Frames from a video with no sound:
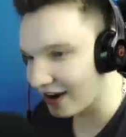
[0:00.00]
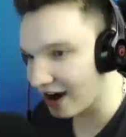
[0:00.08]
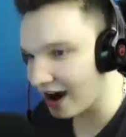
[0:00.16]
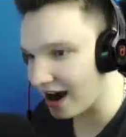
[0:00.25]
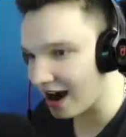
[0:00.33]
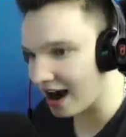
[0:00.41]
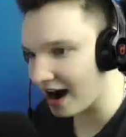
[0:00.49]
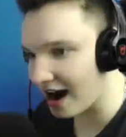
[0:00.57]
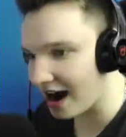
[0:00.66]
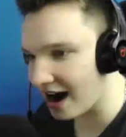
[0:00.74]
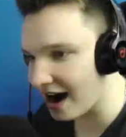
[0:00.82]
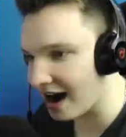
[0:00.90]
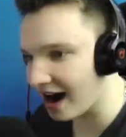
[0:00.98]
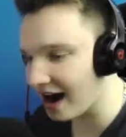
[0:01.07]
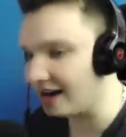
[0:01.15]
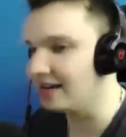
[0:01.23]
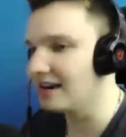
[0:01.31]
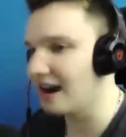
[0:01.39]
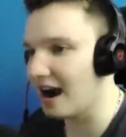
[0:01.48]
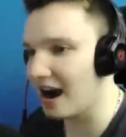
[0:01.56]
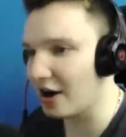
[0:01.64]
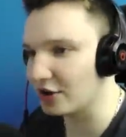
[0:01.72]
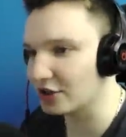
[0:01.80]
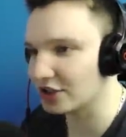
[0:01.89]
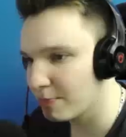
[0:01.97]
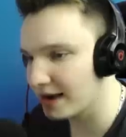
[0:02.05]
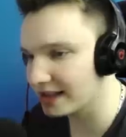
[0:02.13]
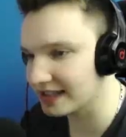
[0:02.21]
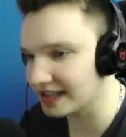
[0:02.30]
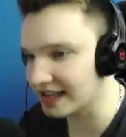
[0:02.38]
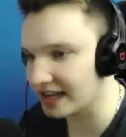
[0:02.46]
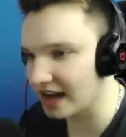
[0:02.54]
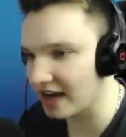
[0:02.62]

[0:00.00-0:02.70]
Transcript: Ah! Autsch. Bester Stunt